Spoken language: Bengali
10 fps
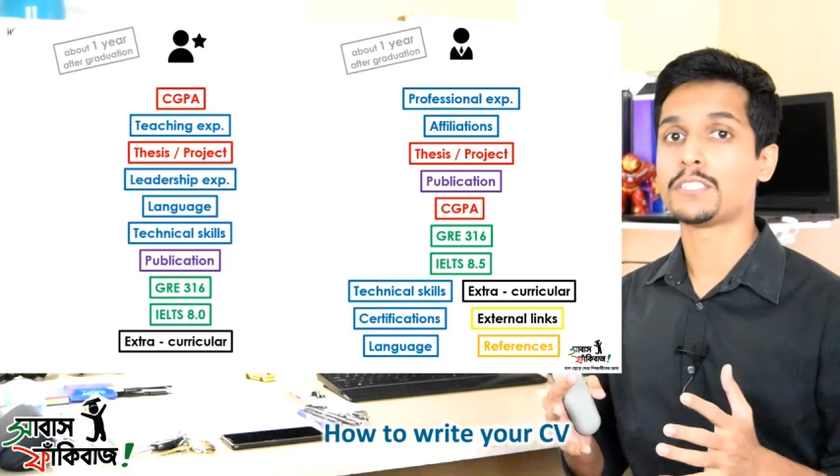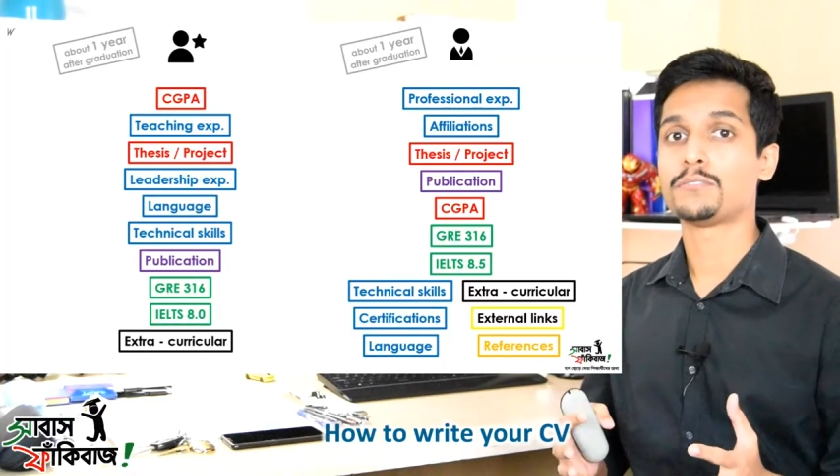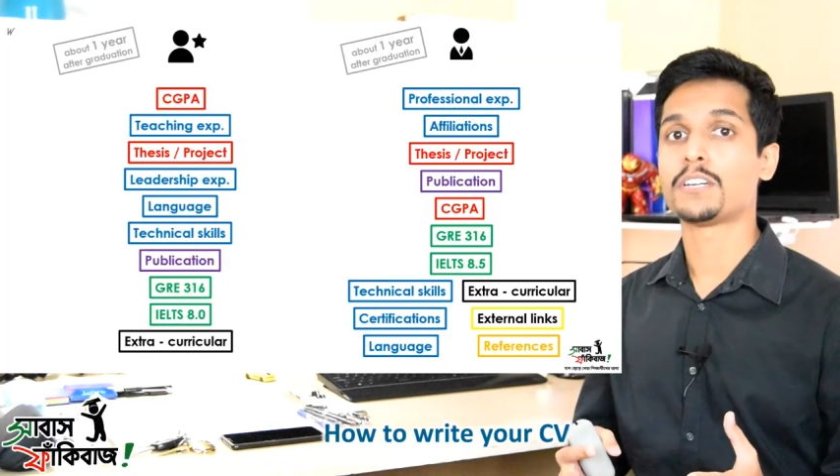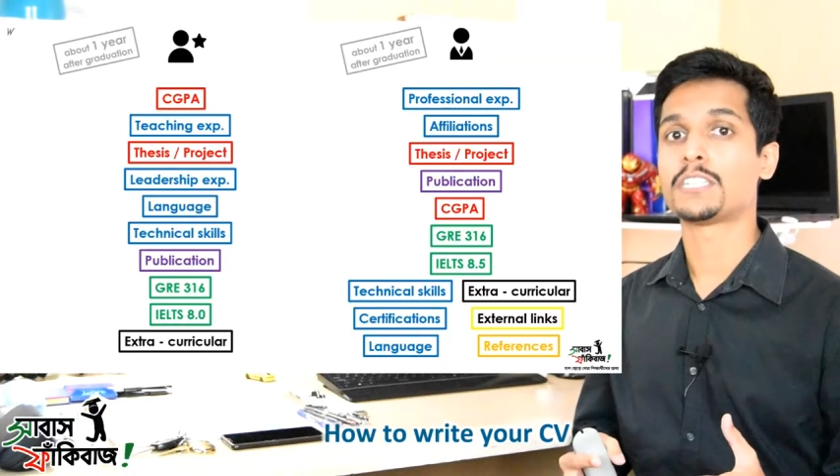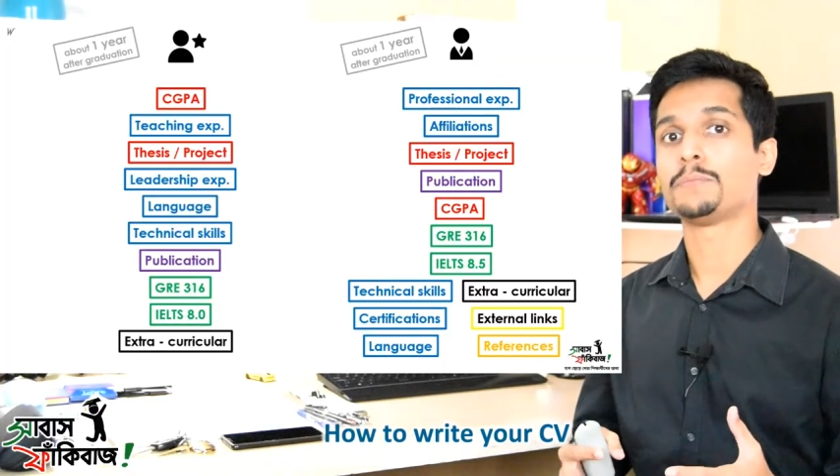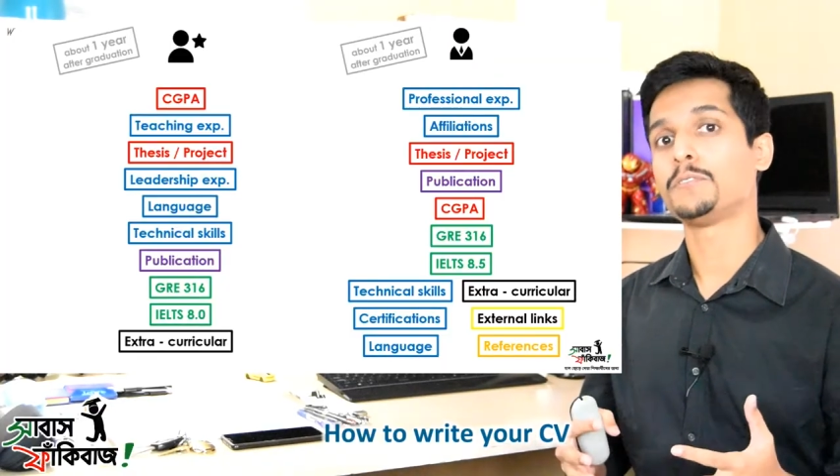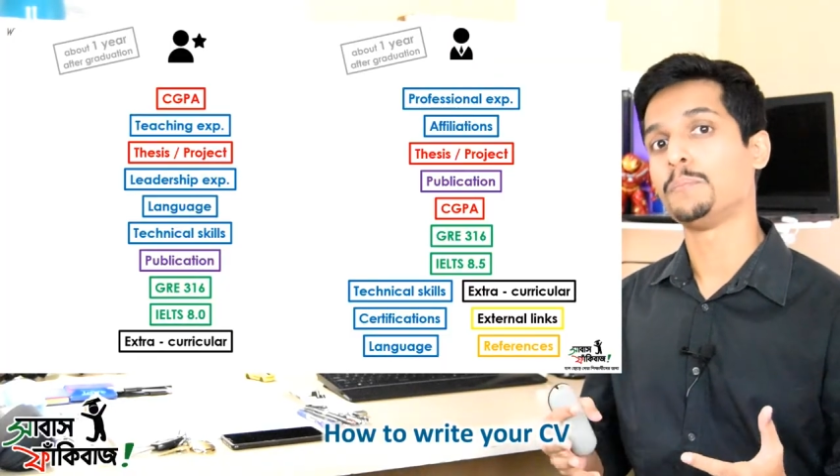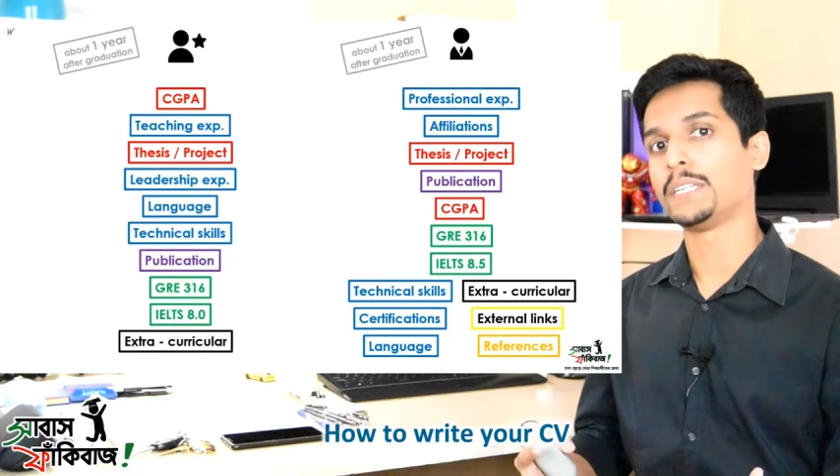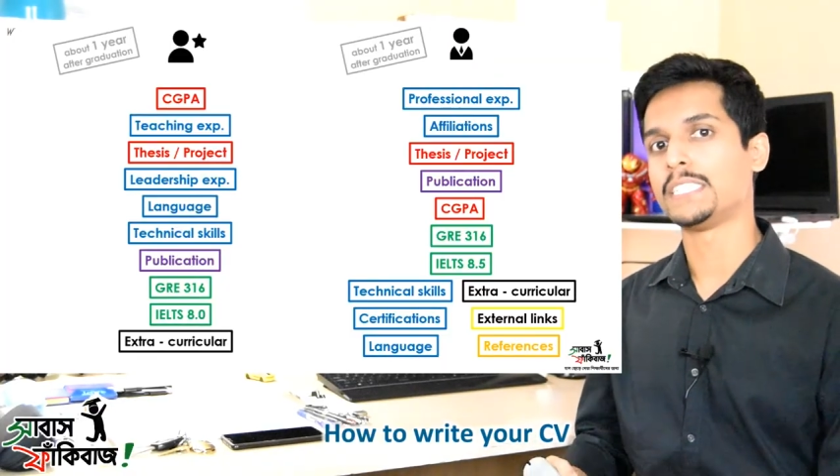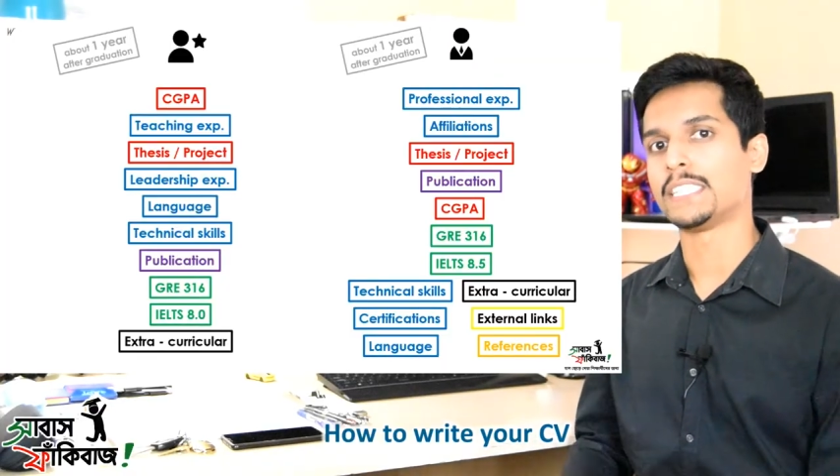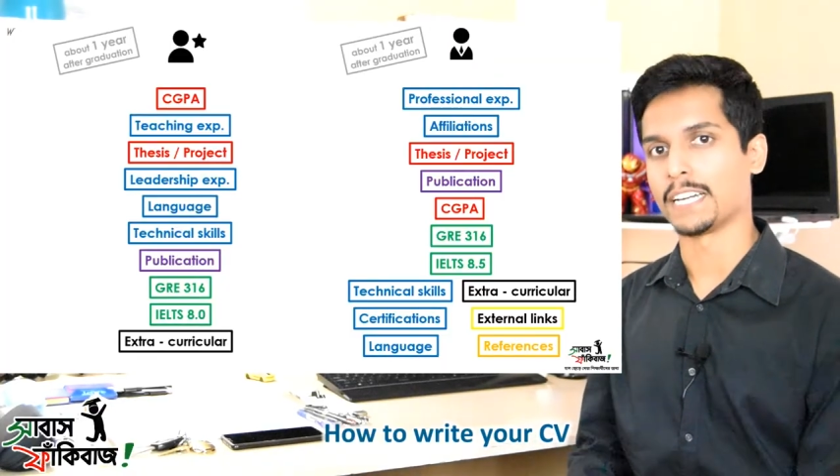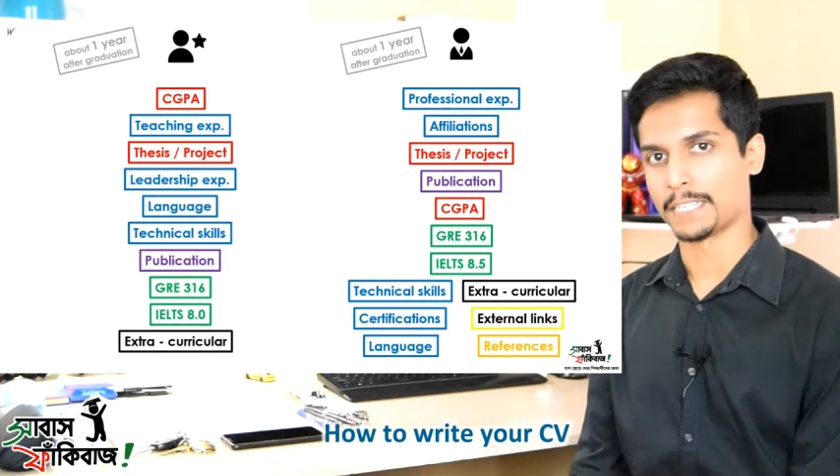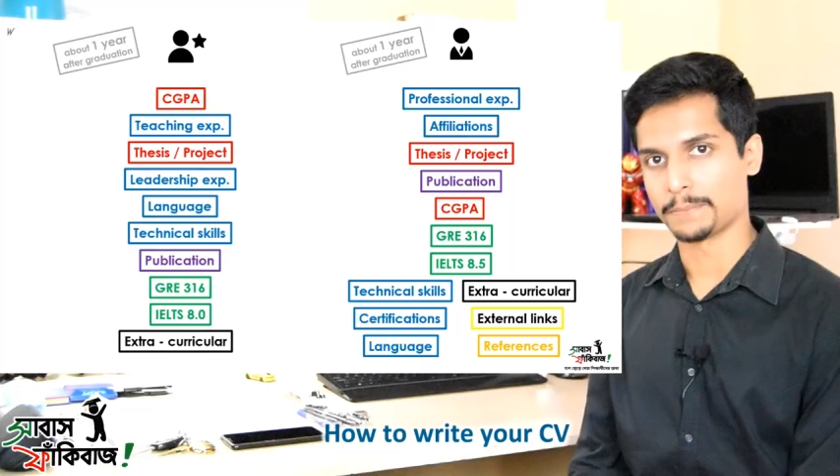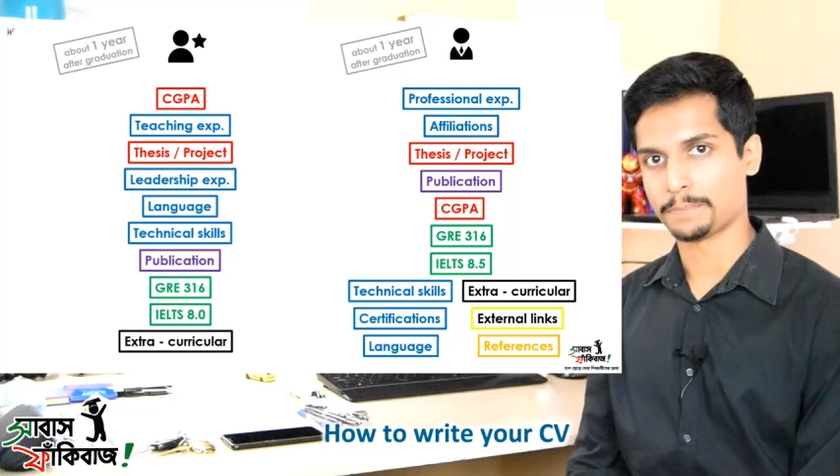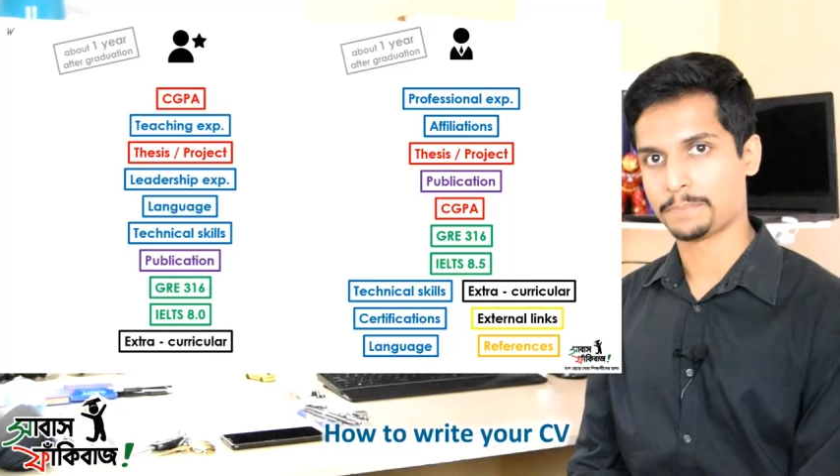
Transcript: কিছু অ্যাট্রিবিউট বেশি থাকে